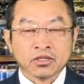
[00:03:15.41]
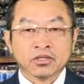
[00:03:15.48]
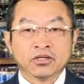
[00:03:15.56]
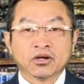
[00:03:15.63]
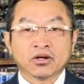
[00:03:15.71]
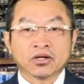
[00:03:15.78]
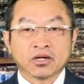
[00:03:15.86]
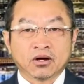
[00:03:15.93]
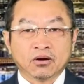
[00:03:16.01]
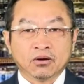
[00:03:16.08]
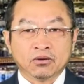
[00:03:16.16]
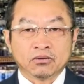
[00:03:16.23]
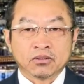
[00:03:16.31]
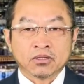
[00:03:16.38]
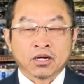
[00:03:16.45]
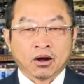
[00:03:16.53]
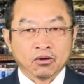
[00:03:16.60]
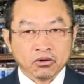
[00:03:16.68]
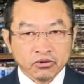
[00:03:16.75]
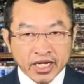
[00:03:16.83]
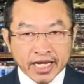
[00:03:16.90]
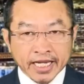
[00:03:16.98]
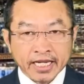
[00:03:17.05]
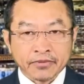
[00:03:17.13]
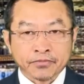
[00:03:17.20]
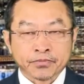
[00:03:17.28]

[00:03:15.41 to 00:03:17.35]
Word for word: nhớ trầu họ lúc nên